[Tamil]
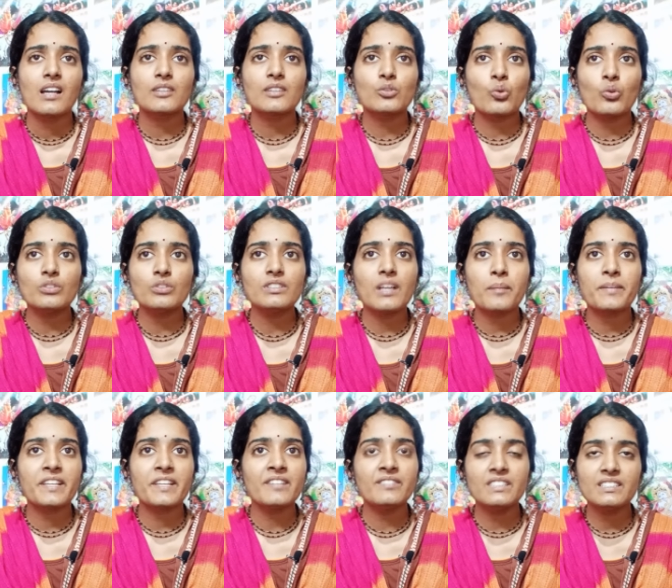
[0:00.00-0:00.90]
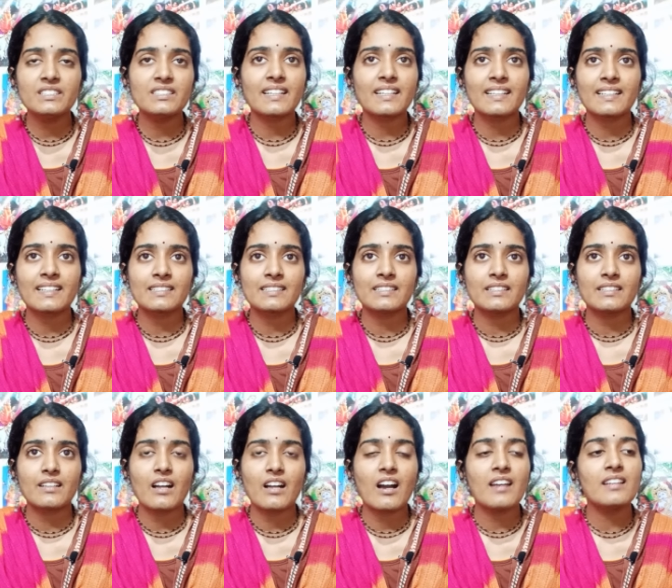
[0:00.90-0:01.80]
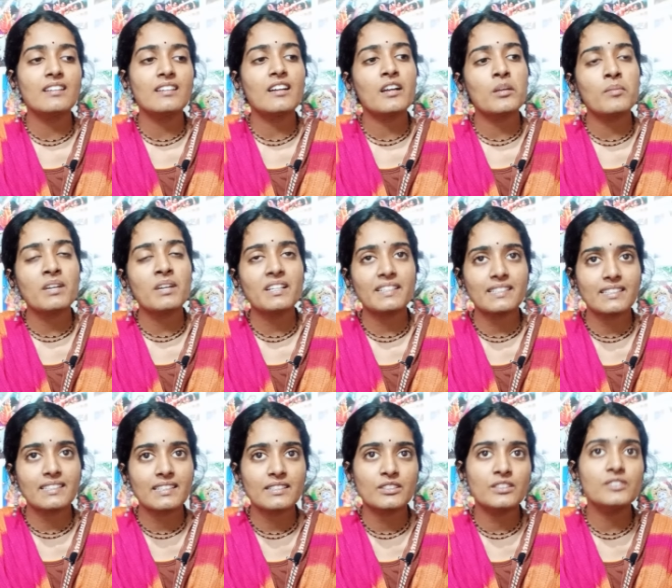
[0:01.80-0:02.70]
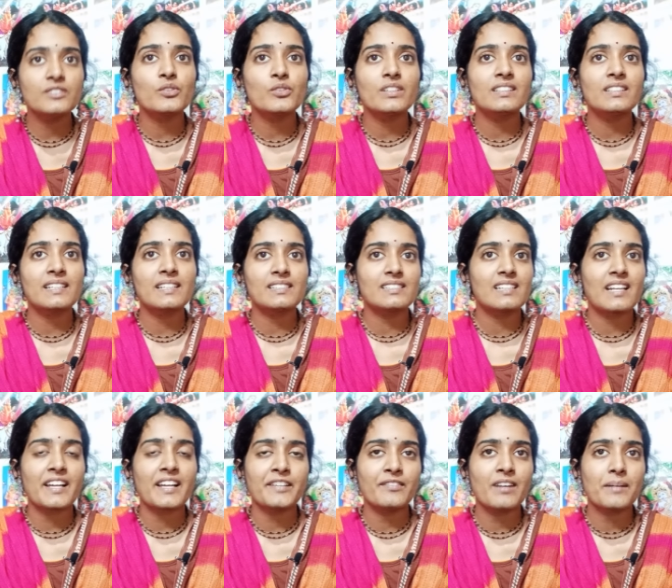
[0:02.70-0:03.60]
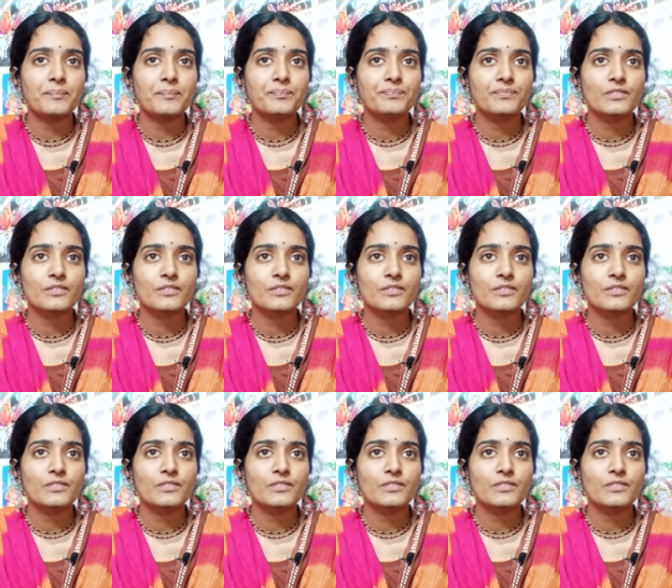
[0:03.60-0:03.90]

அந்த ஓந்து அப்படியே விழுந்து கிடக்கிறது காலங்காலமாக கிடக்கிறது சொல்லி நினச்சிக்கிறா இவா